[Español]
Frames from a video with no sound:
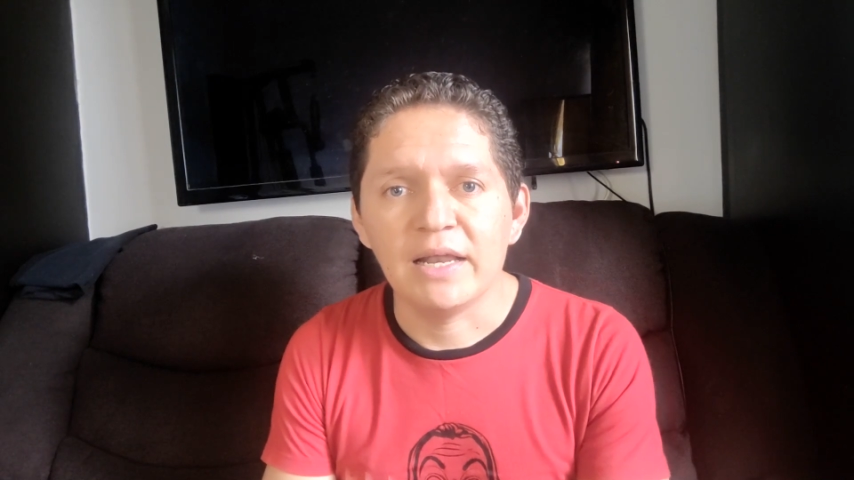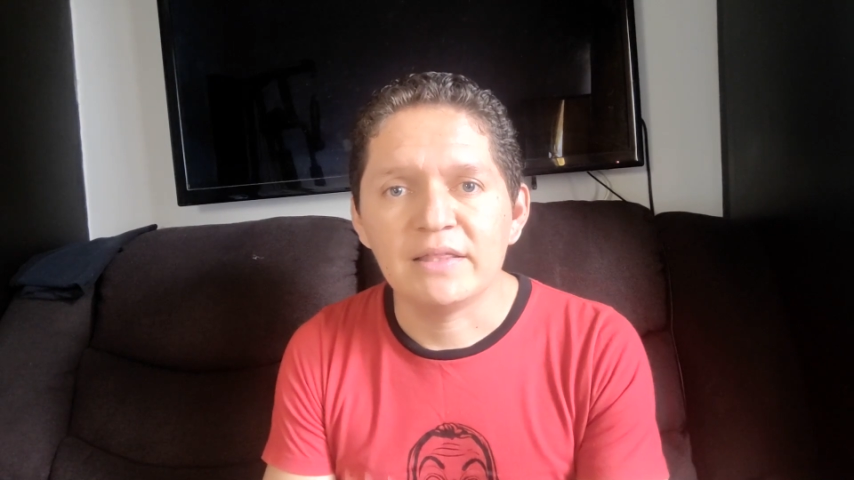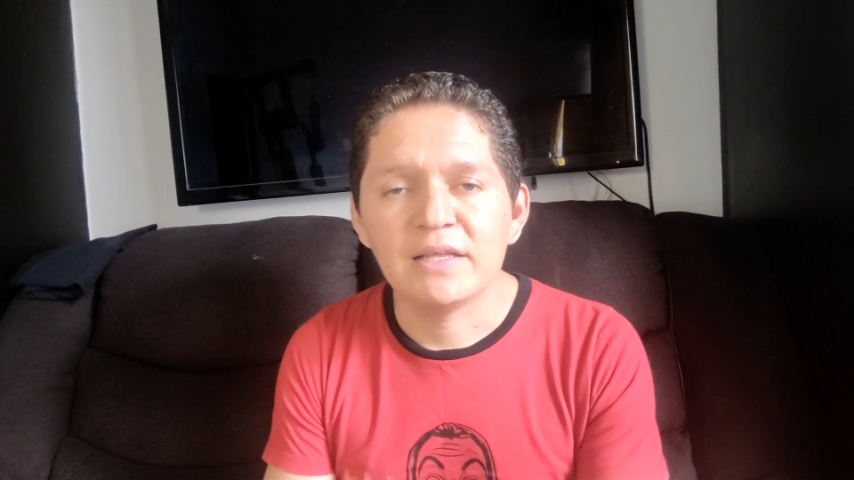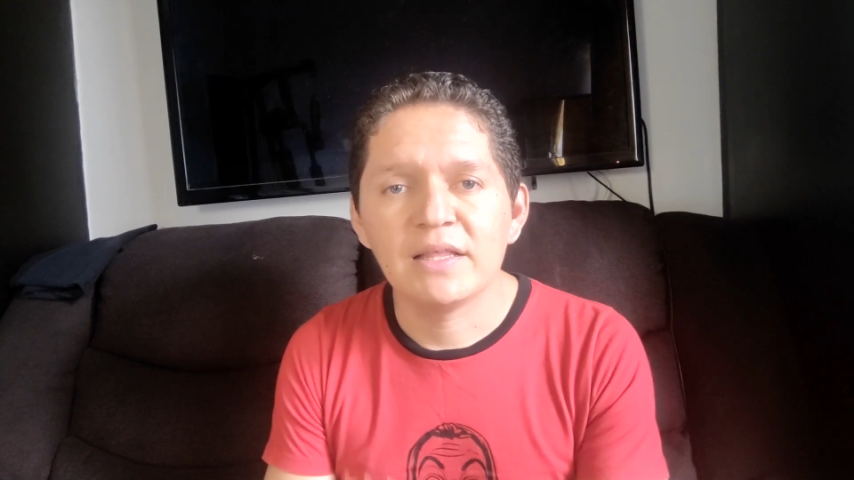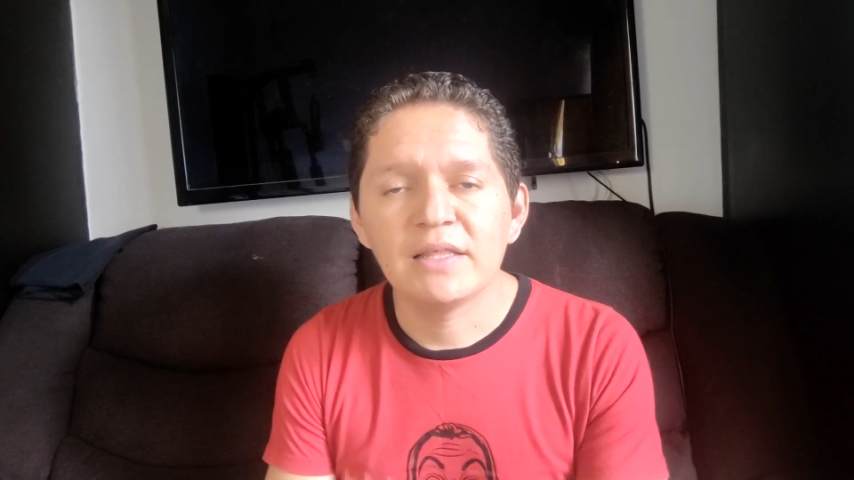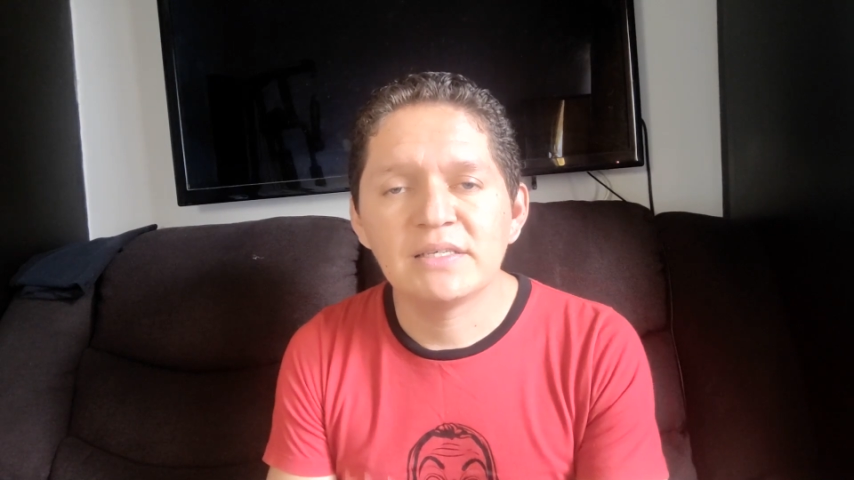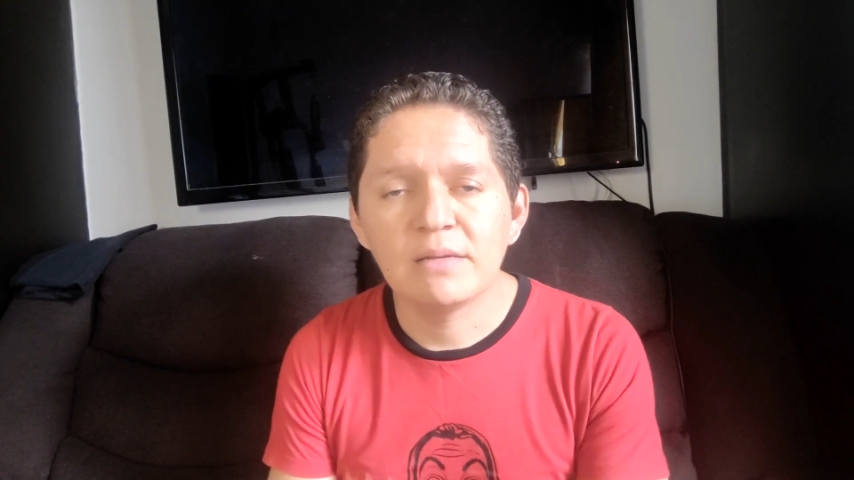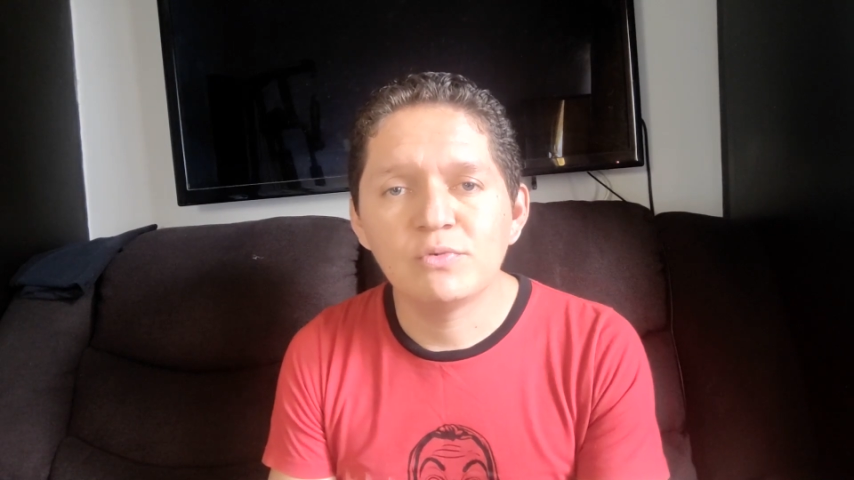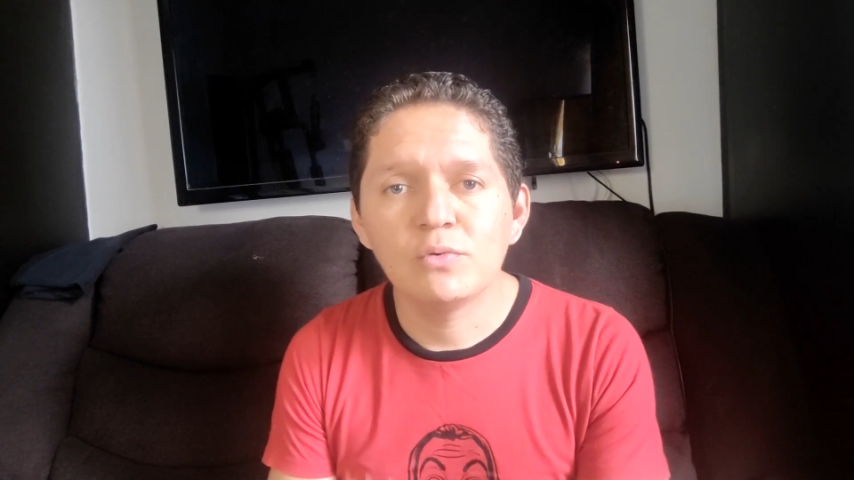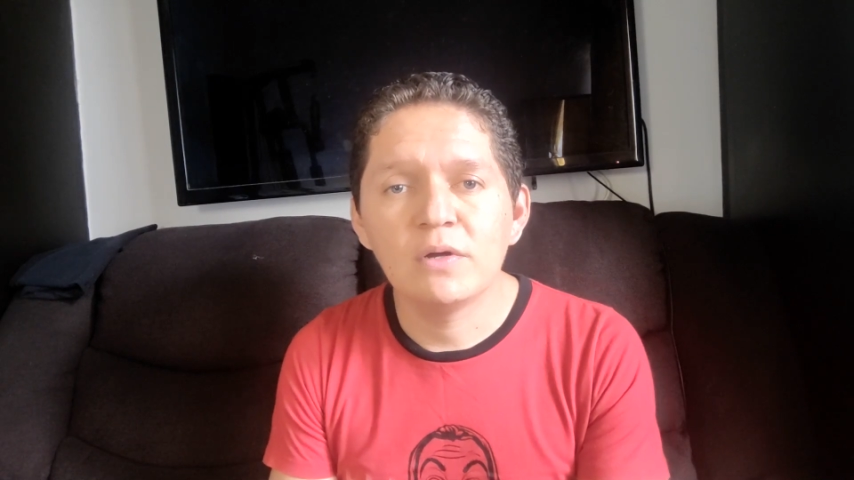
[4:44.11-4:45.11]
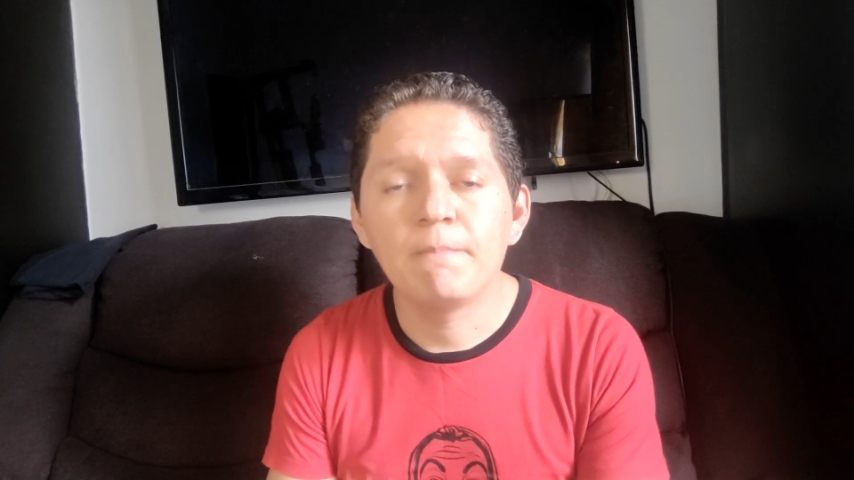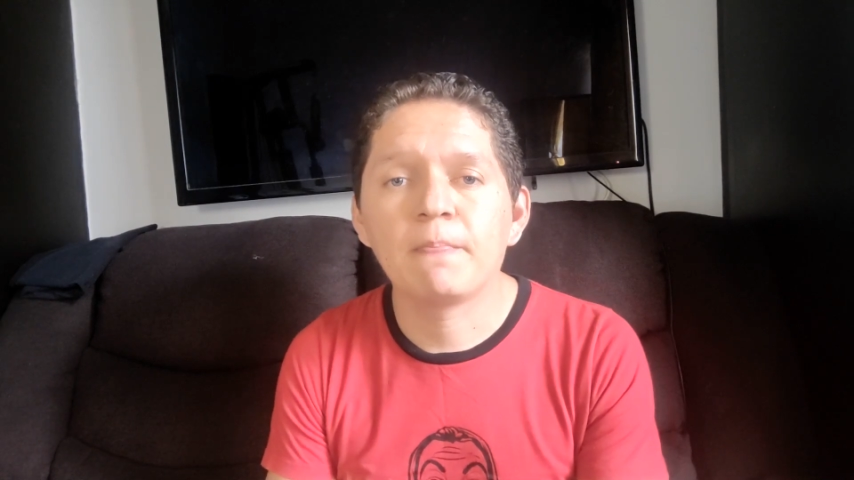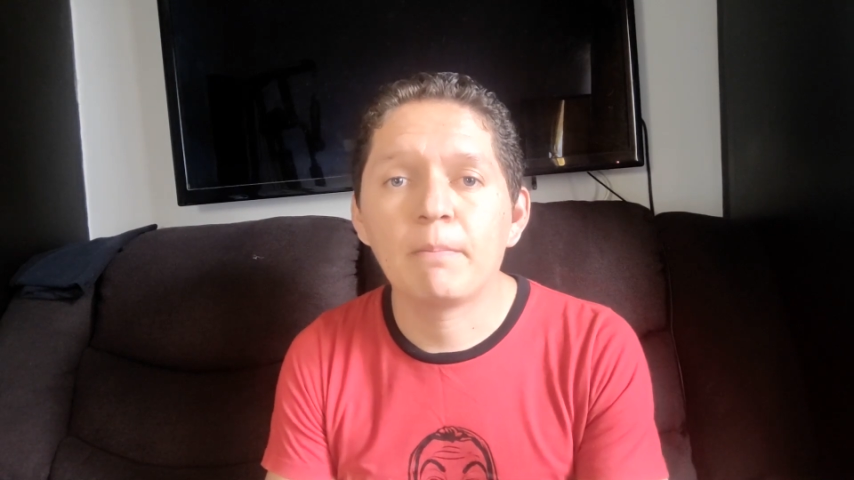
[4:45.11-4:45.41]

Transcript: la tienda de Samsung,